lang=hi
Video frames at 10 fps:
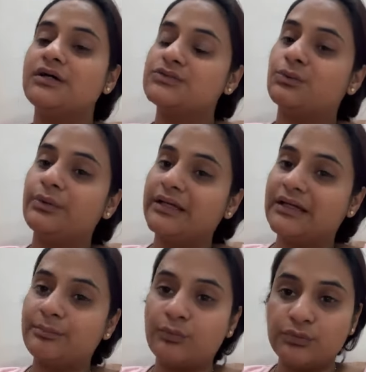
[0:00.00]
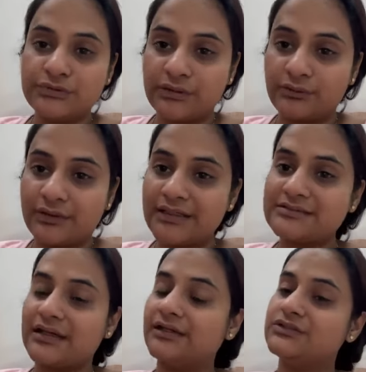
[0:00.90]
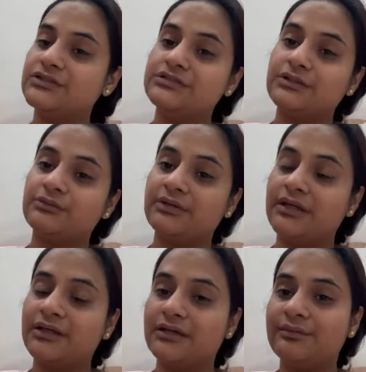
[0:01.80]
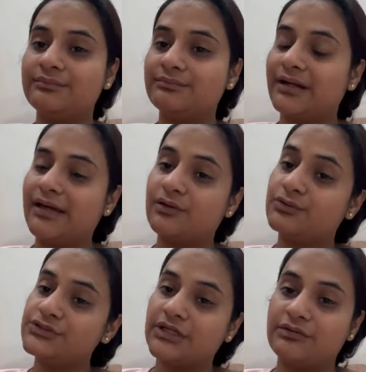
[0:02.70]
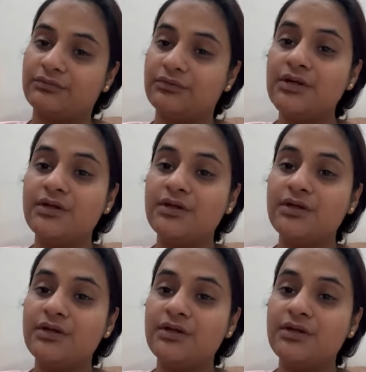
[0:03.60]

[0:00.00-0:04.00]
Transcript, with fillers: स्कूटी का पूजन हो रहा है सारी चीज़ें हो रही हैं बढ़िया खुश हैं वो